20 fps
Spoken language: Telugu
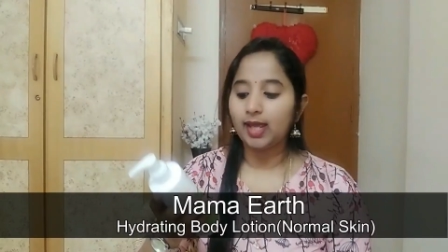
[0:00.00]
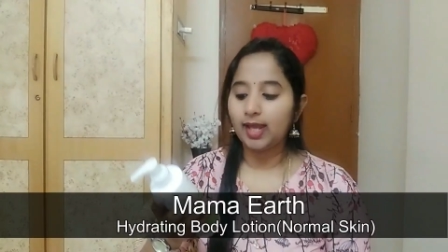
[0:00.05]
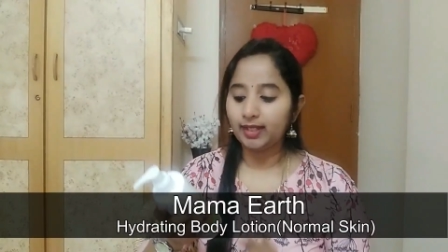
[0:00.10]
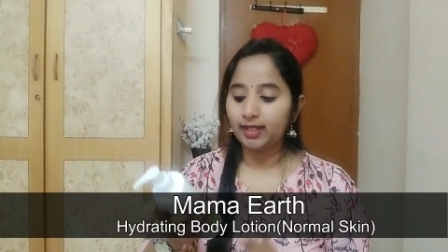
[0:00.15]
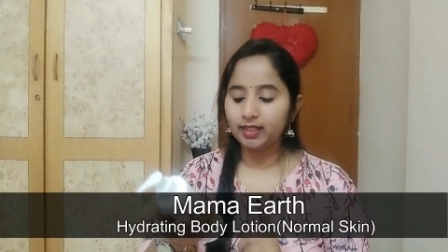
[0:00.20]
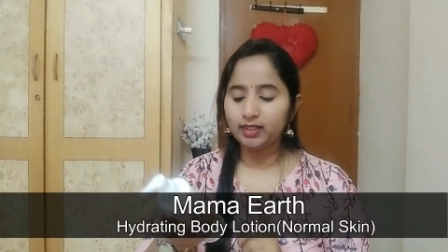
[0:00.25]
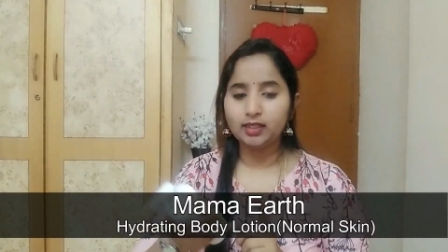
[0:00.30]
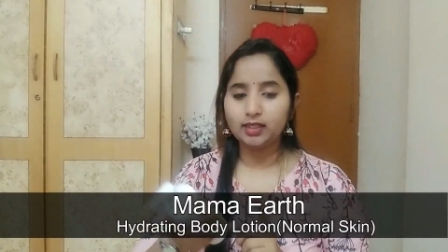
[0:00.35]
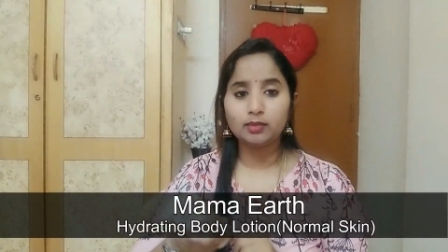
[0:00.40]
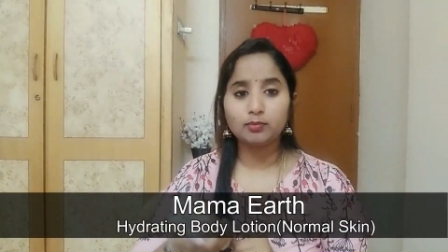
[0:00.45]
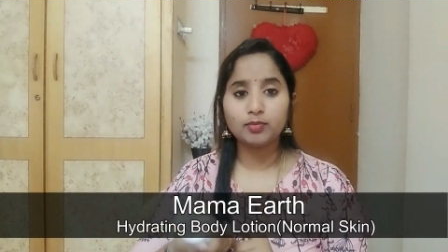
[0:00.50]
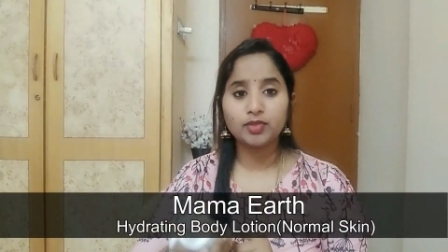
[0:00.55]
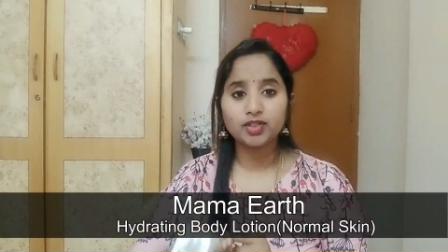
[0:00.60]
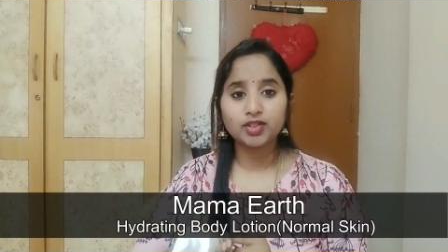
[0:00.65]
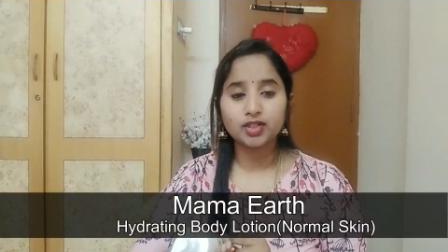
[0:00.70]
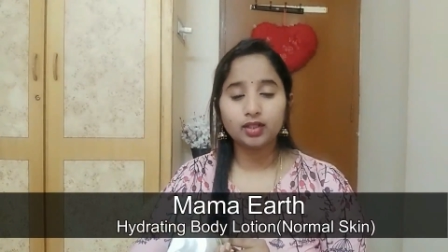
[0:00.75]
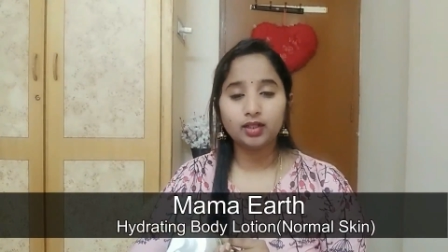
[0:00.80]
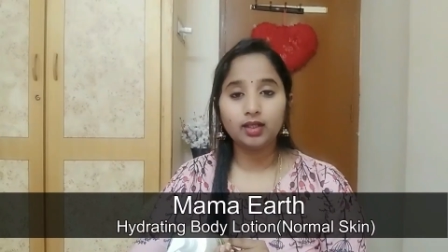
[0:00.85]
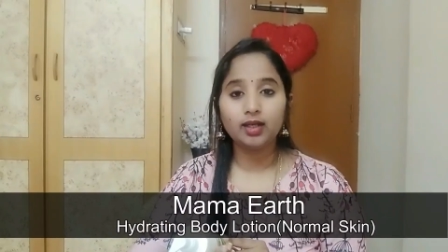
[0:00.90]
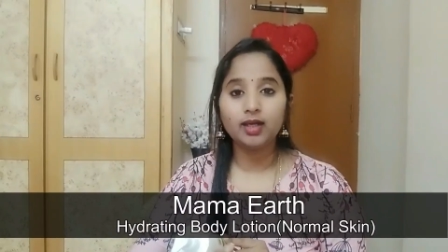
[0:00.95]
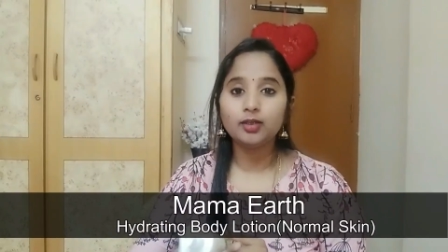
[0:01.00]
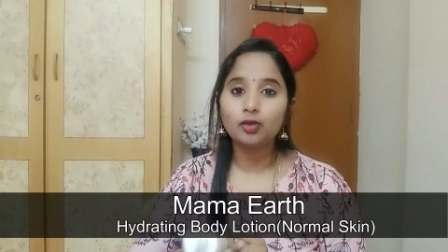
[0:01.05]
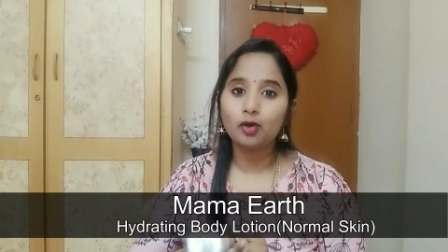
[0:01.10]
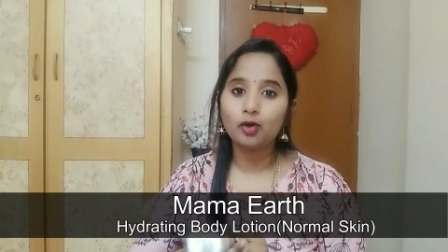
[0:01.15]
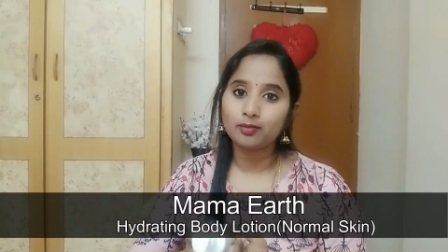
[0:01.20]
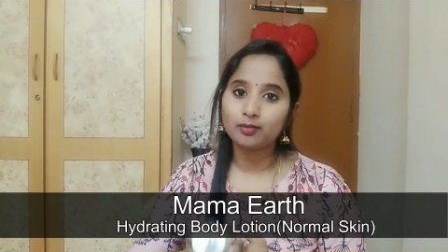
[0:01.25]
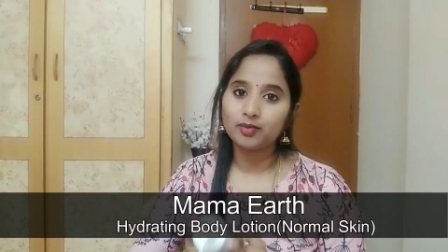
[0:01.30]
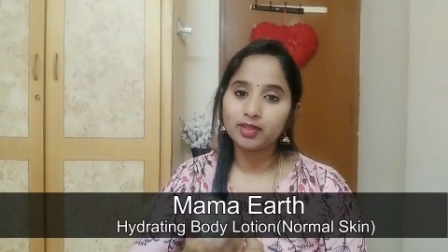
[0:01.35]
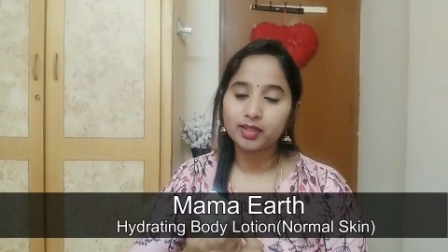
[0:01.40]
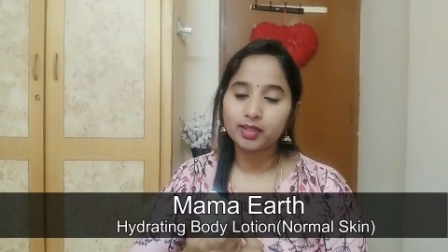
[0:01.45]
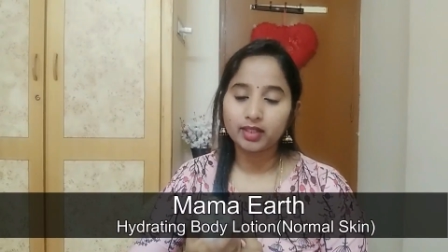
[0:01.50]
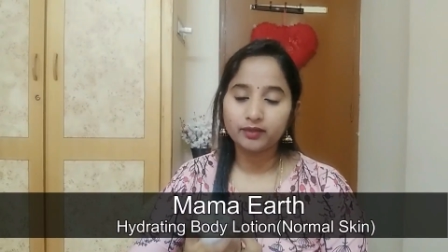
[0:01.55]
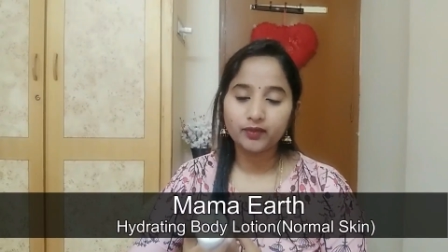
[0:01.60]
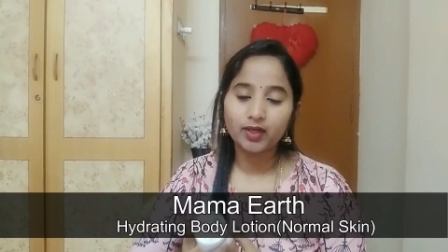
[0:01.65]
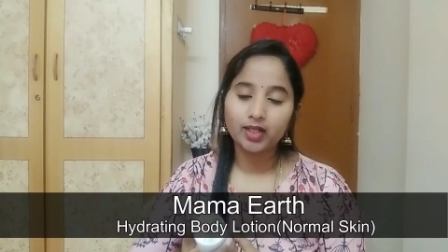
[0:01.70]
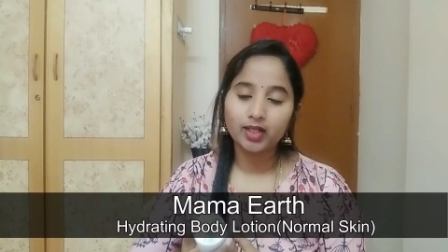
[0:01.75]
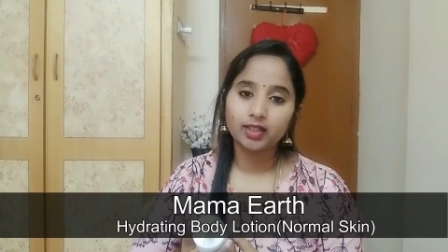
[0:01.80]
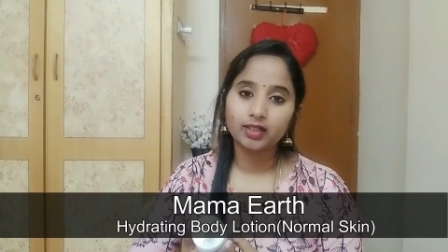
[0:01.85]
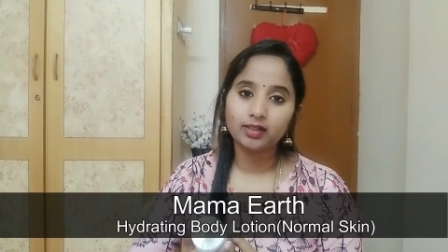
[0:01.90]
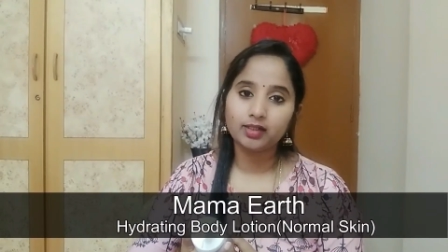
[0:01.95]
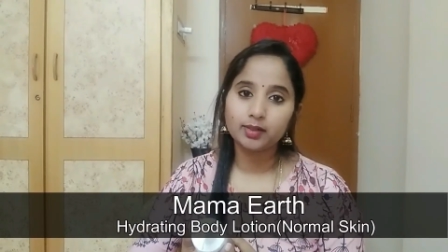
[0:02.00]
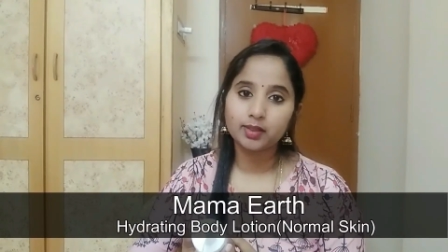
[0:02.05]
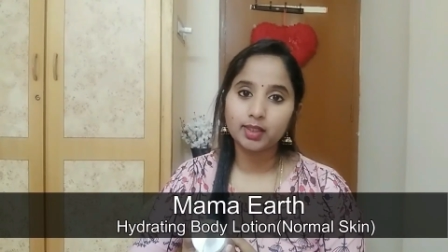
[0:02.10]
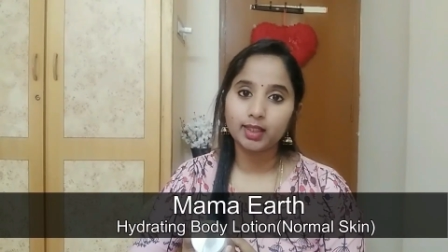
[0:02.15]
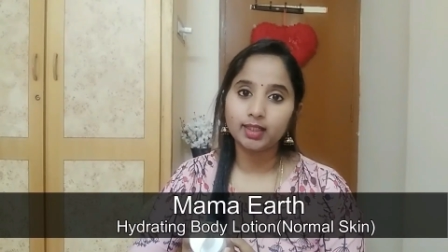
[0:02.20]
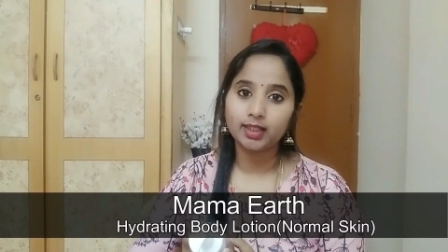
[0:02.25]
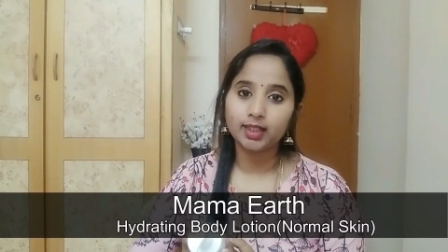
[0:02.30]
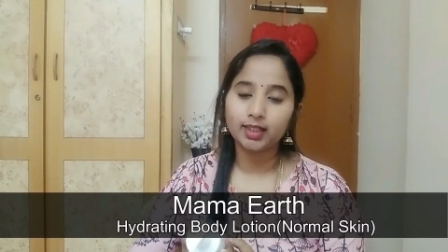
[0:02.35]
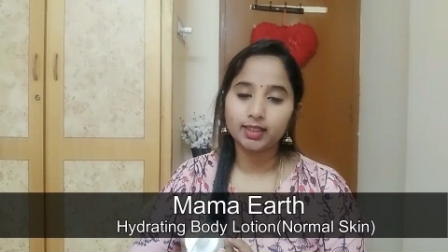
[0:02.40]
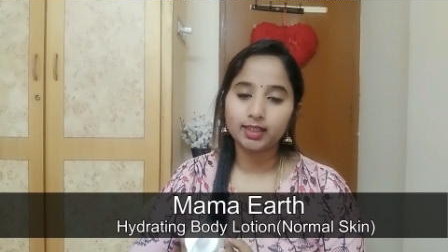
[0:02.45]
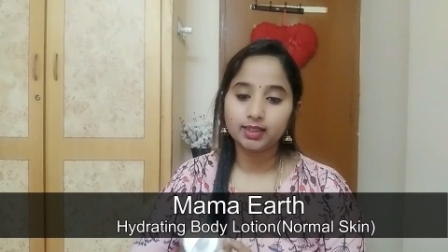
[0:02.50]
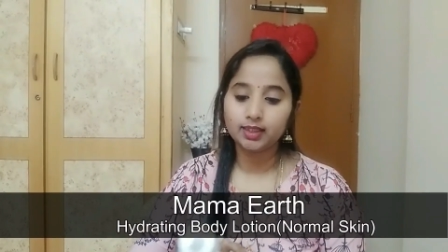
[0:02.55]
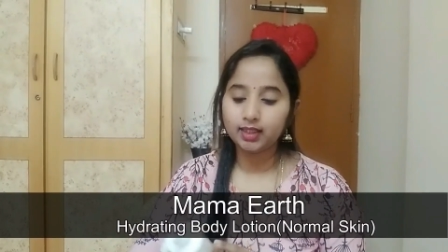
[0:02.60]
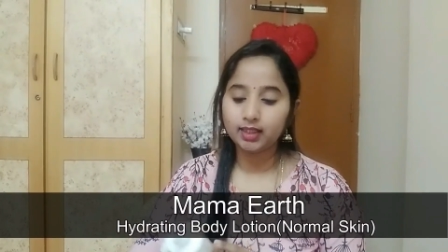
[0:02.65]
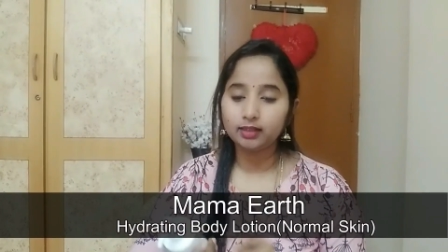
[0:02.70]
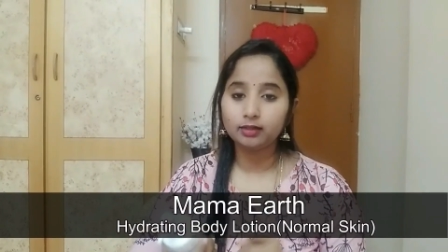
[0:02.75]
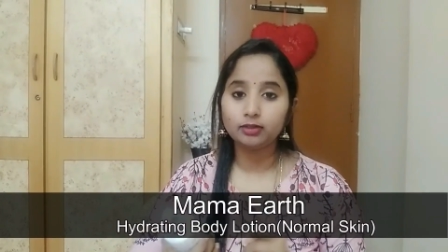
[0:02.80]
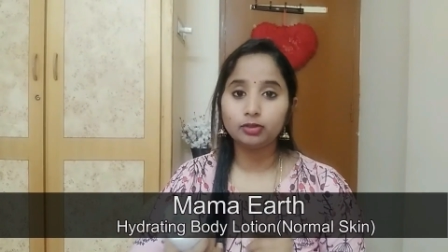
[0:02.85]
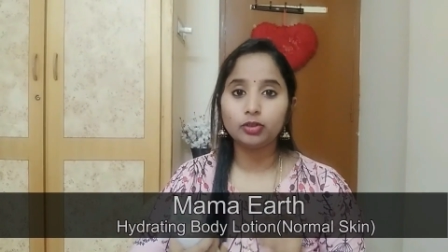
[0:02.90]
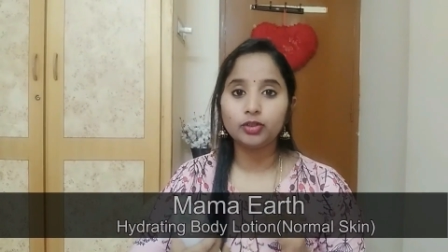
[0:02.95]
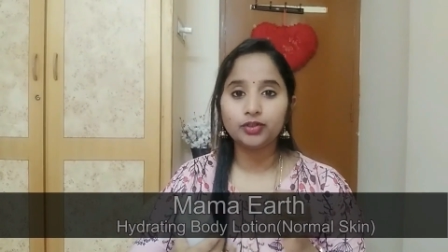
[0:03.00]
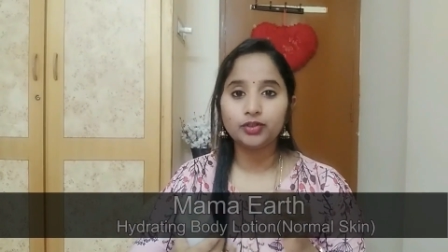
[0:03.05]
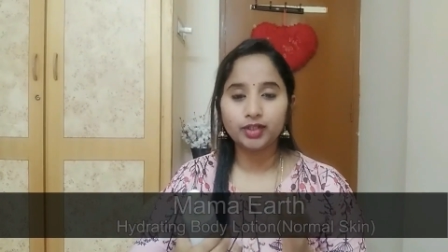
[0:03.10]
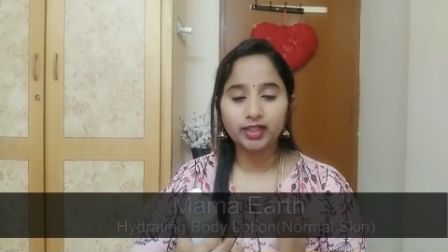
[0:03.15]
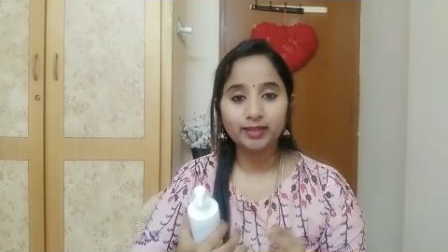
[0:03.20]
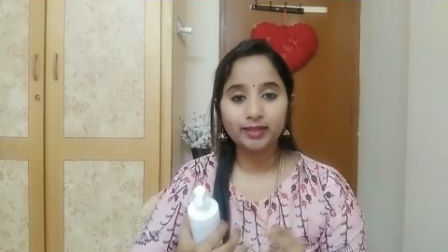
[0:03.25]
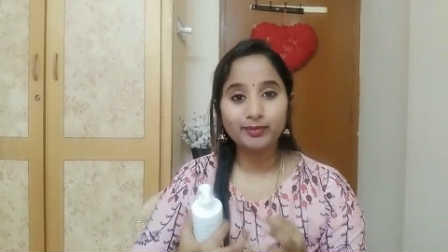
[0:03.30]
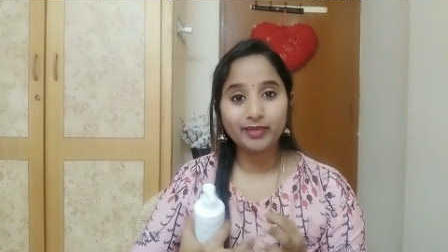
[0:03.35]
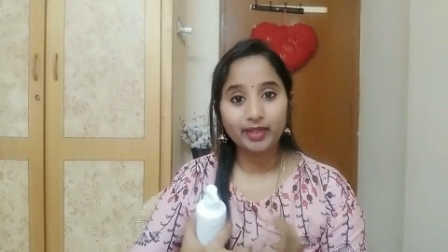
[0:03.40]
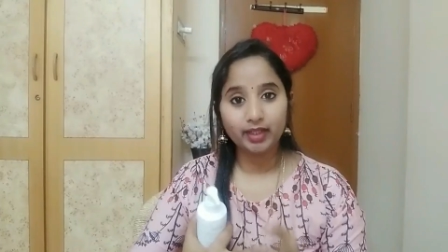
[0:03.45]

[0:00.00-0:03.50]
అండ్ ఇది స్పెషల్గా నార్మల్ స్కిన్ వాళ్ళకి డిజైన్ అయింది ఇందులో త్రీ